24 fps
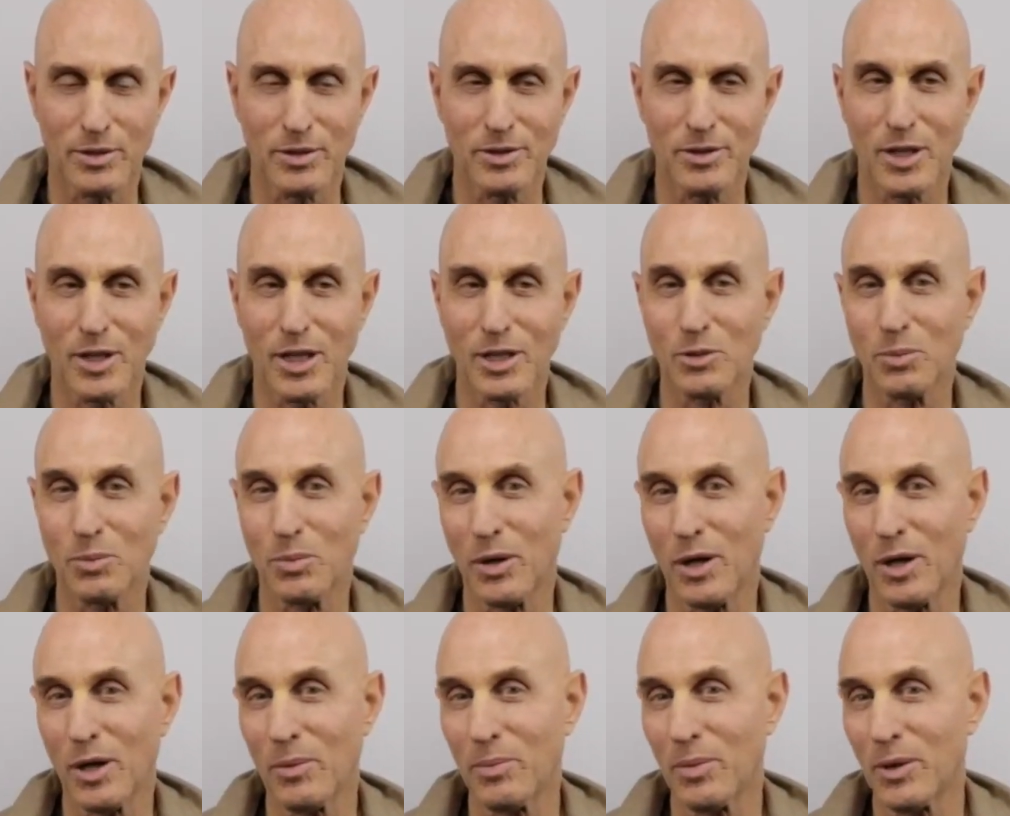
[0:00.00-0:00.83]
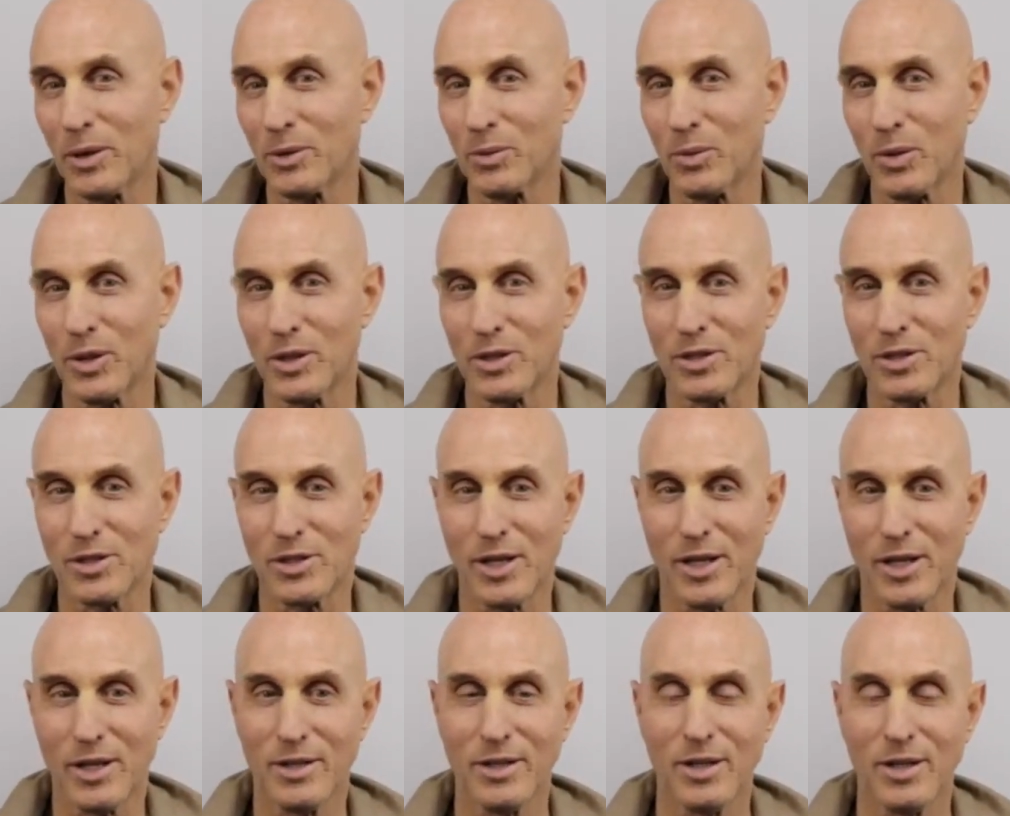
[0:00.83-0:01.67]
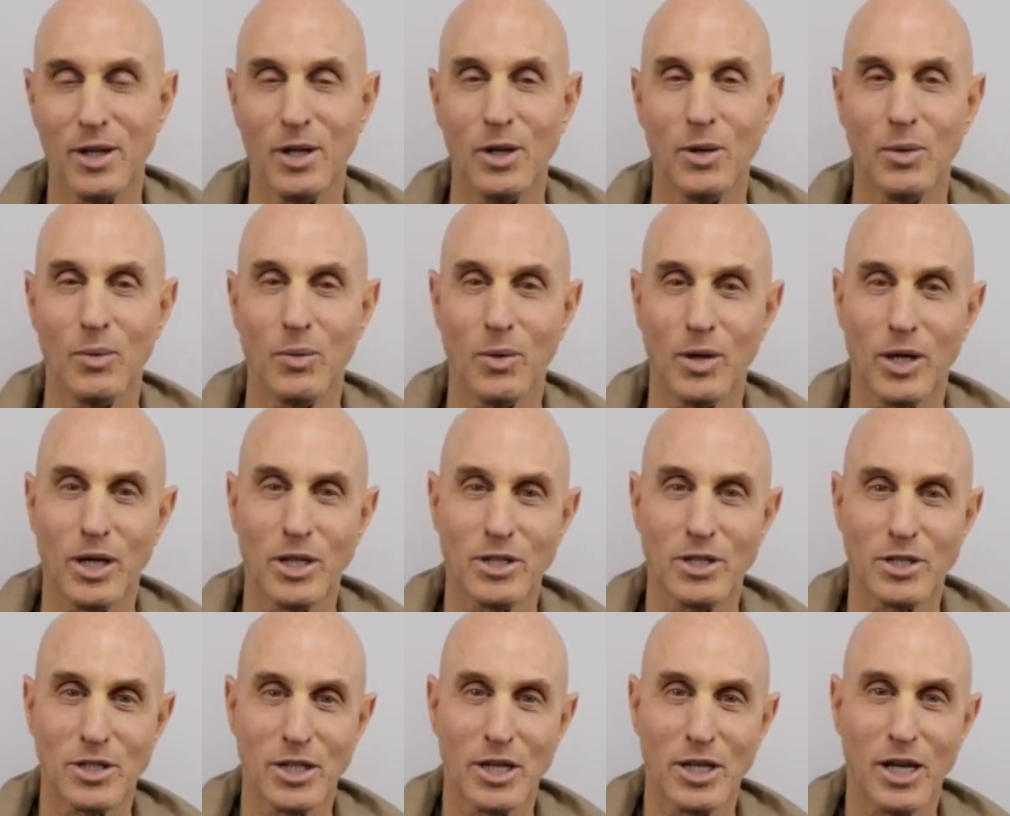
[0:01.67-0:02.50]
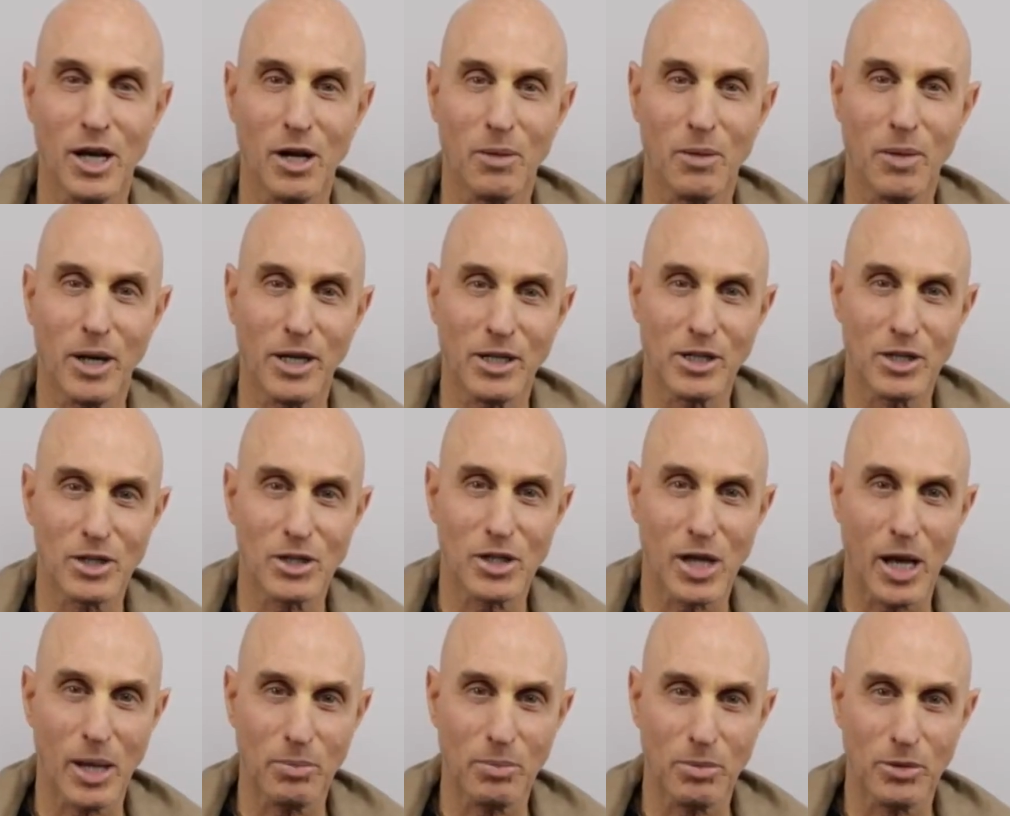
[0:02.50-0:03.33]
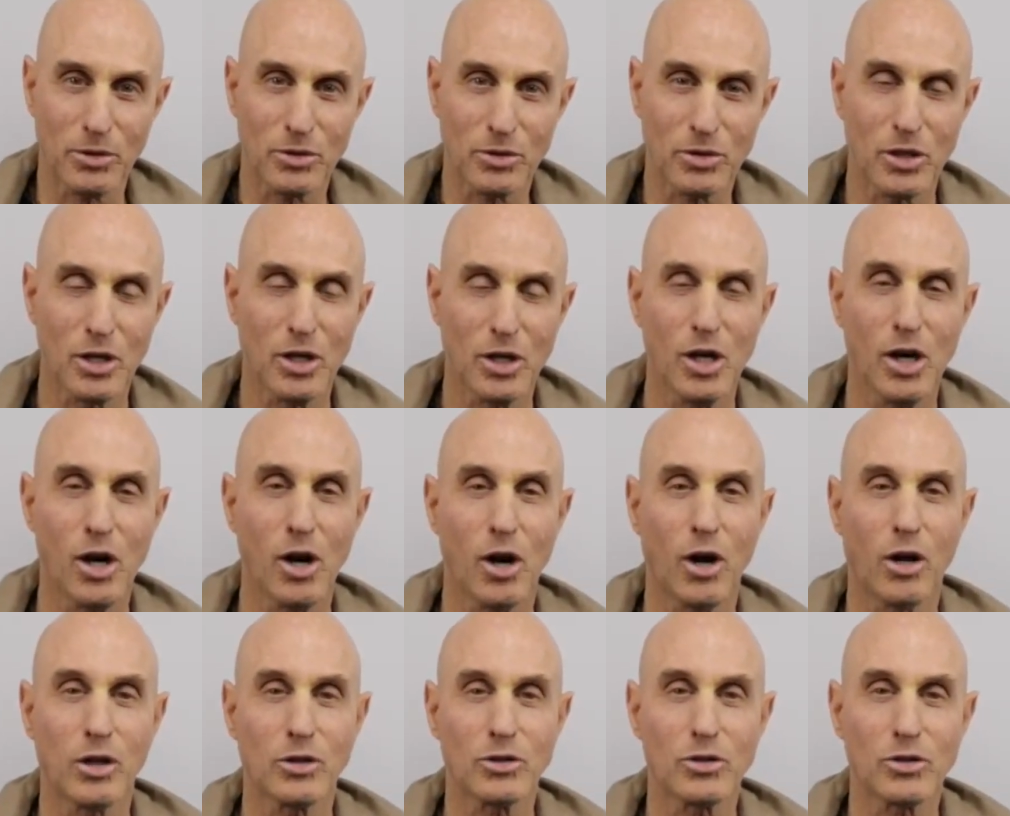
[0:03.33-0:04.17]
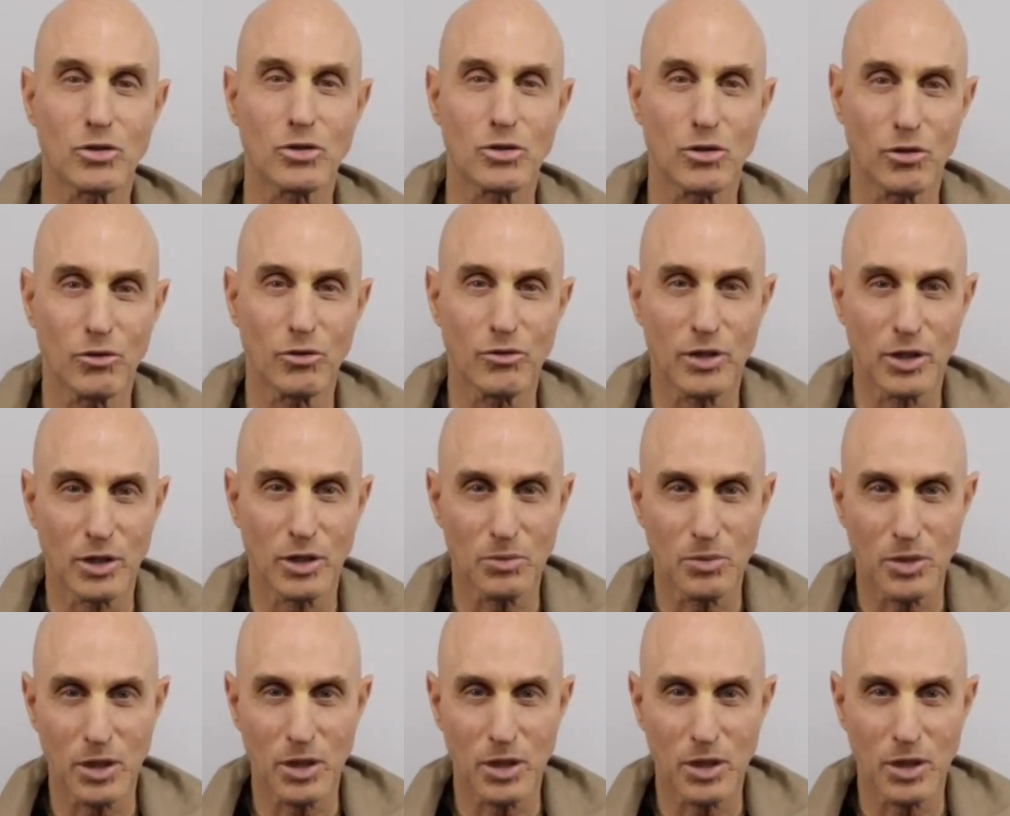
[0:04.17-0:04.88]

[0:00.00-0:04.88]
Как однажды сказал Прабхупада, когда я вижу, как мои ученики служат мне,